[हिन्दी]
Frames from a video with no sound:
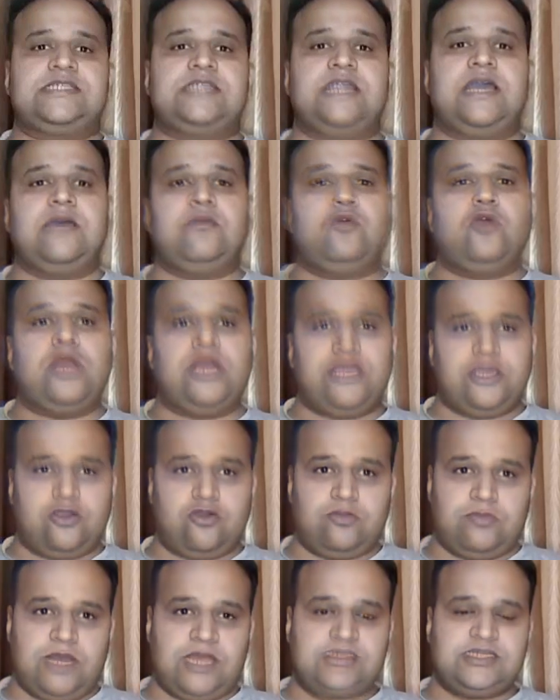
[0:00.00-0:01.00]
अल्लाम
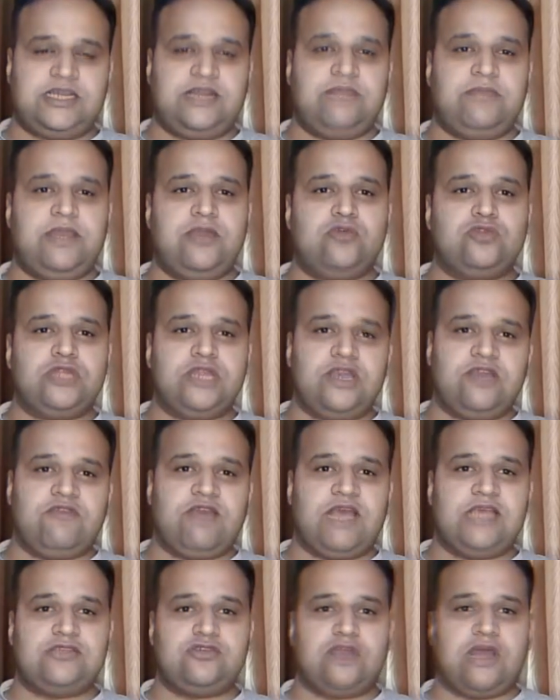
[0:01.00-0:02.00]
नाजरीन मैं हूं दिल
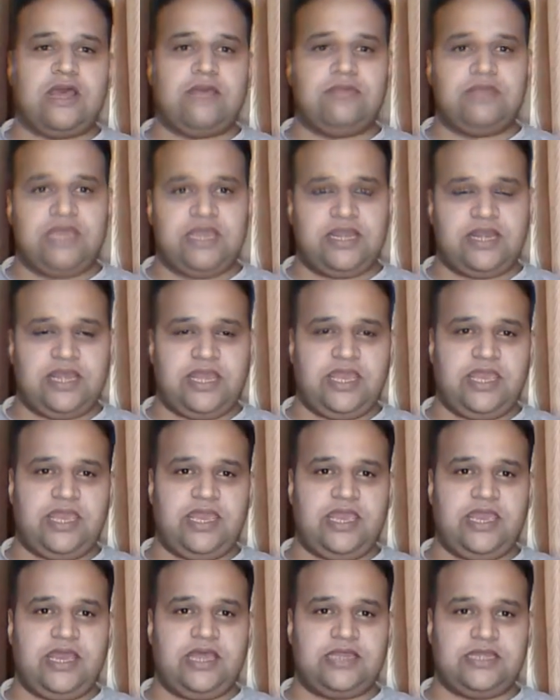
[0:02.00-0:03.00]
नवाज़ और आप देख रहे
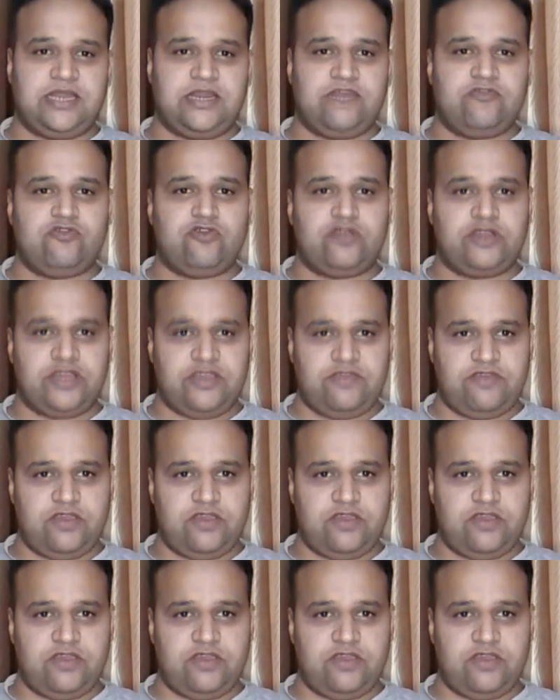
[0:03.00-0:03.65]
हैं अदर इन्फो